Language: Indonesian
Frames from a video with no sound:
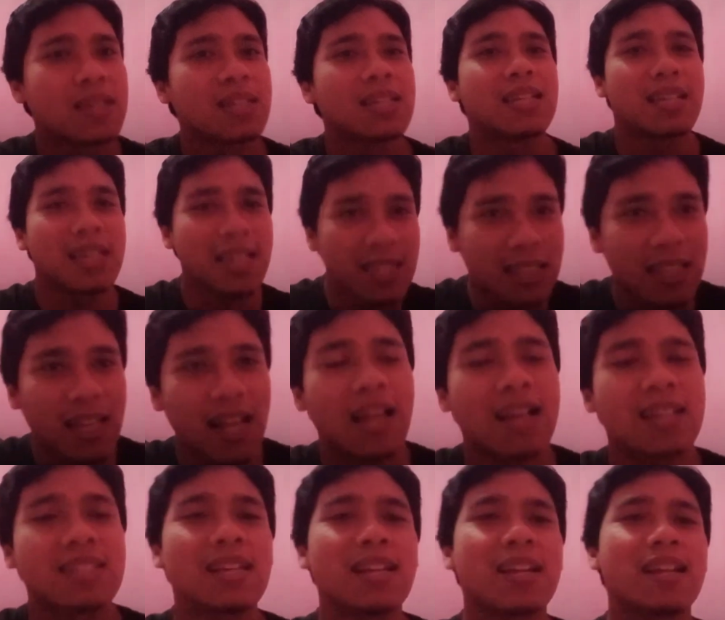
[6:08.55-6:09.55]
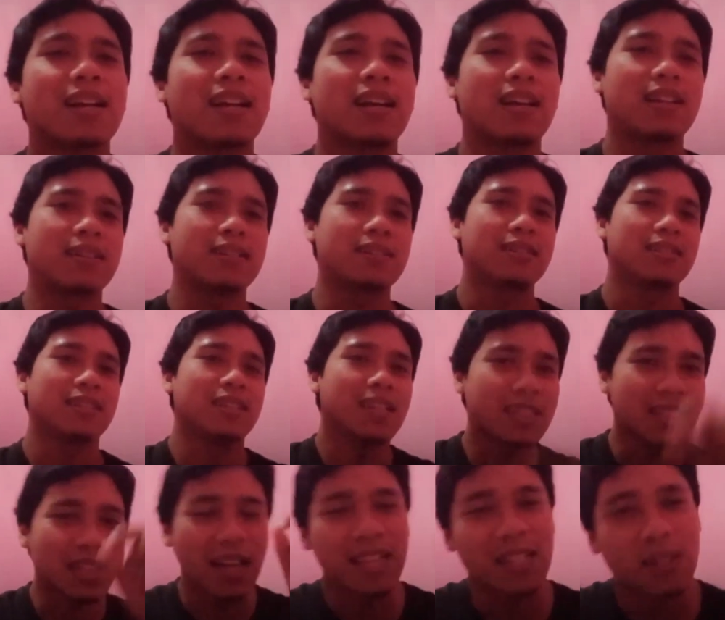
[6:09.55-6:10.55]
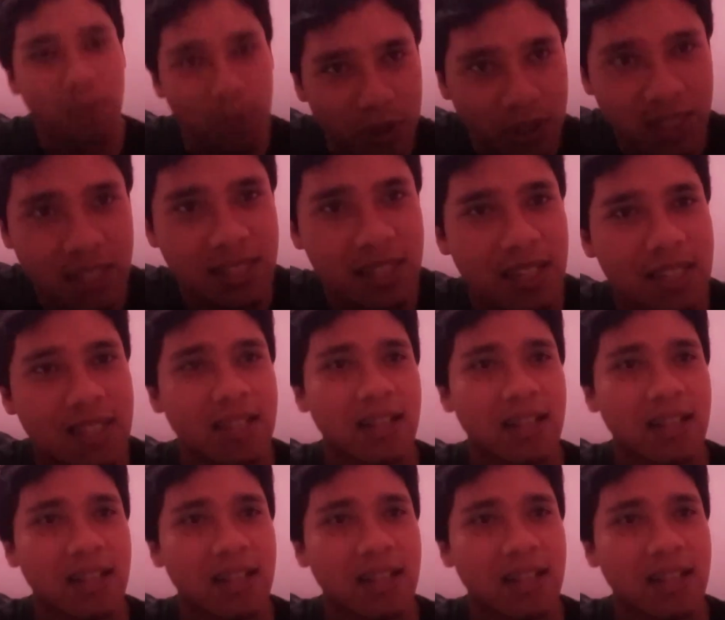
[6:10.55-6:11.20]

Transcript: kita laksanakan, kita ikuti saja.